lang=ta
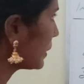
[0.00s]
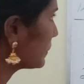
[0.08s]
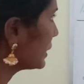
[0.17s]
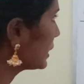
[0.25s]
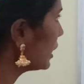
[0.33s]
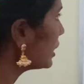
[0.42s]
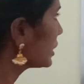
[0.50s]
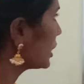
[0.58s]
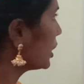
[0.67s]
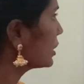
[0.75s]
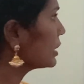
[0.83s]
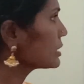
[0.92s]
அப்படின்னா
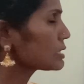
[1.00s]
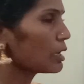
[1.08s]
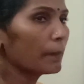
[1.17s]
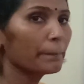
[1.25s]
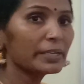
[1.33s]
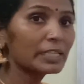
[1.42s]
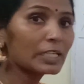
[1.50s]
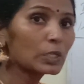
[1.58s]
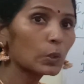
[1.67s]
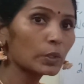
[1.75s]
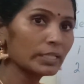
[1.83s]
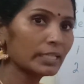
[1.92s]
நான் சாப்பிட்டு
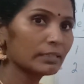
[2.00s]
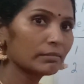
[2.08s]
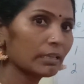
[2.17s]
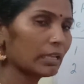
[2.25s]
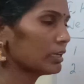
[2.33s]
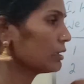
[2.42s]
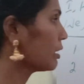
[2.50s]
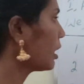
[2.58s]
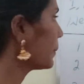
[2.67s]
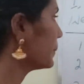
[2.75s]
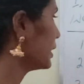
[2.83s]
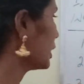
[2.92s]
கொண்டிருந்தேன்
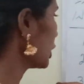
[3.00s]
அப்படின்னு